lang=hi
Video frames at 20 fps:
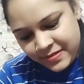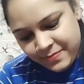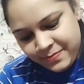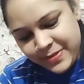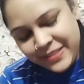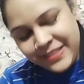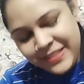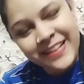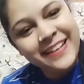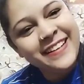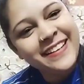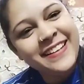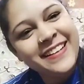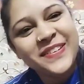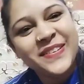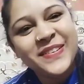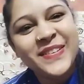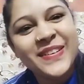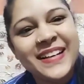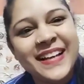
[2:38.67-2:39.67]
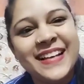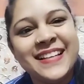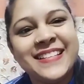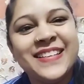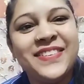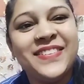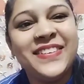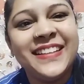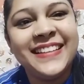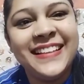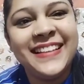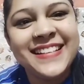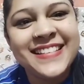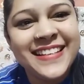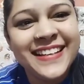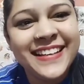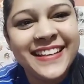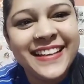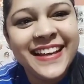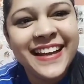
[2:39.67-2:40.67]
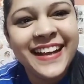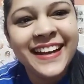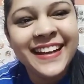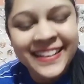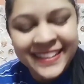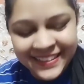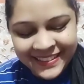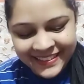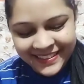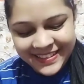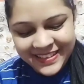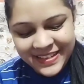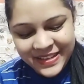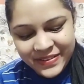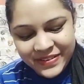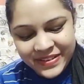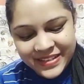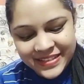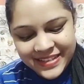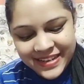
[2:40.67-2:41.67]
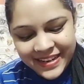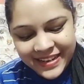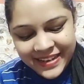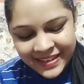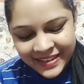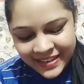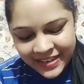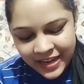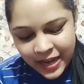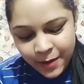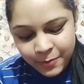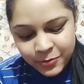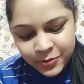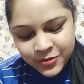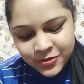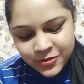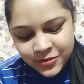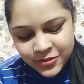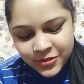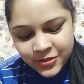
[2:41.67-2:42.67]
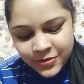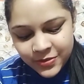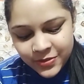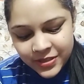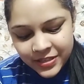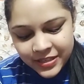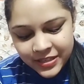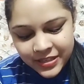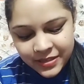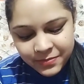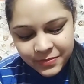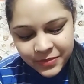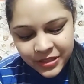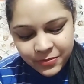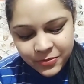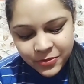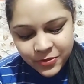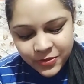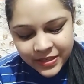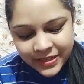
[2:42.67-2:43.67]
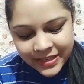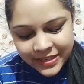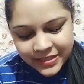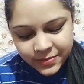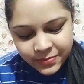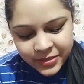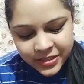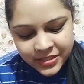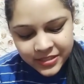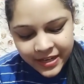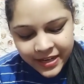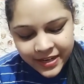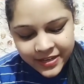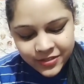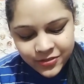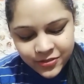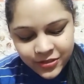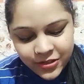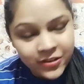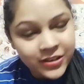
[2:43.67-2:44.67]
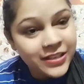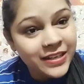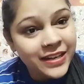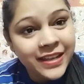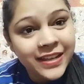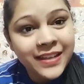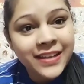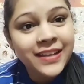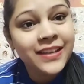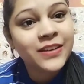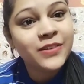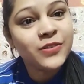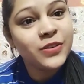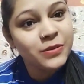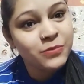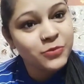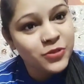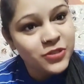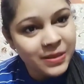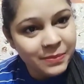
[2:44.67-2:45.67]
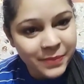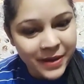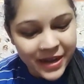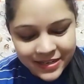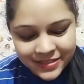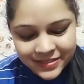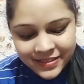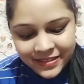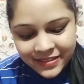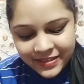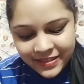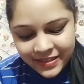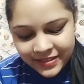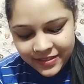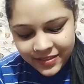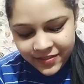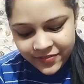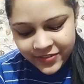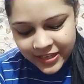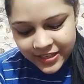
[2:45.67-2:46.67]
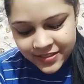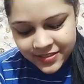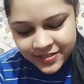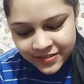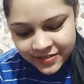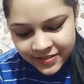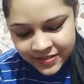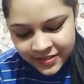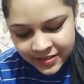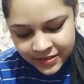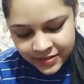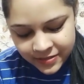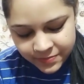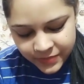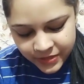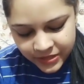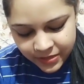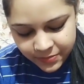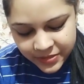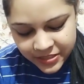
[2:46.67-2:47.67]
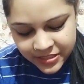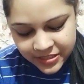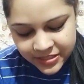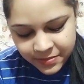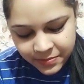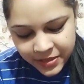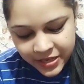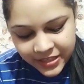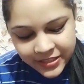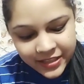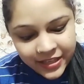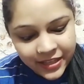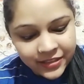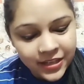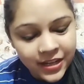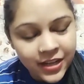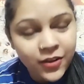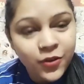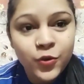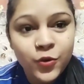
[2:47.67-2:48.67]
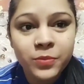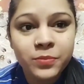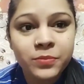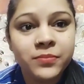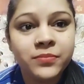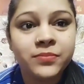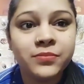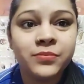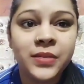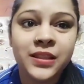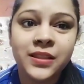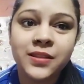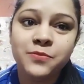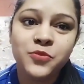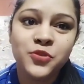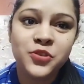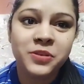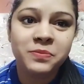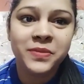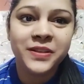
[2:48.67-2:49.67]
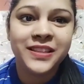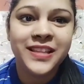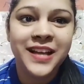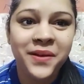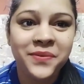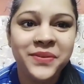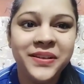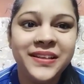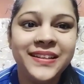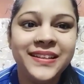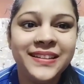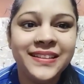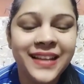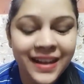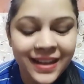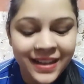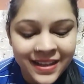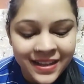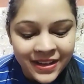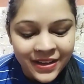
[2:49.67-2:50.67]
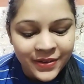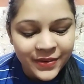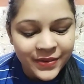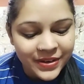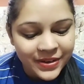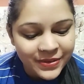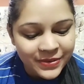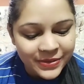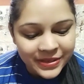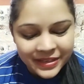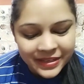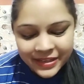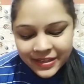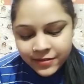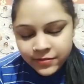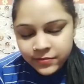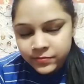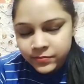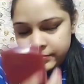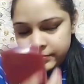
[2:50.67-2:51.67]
पता नहीं इनको कैसे पता चल गया कि ये भेजना है आप लोग सोच रहे होंगे कि मतलब इन्होंने कैसे भेज दिया एड्रेस लिया होगा नहीं इन्होंने मुझसे पार्सल लिया था फ्रेंड्स मतलब मेरे से सामान लिया था और मतलब मुझे पता भी नहीं था और इन्होंने ना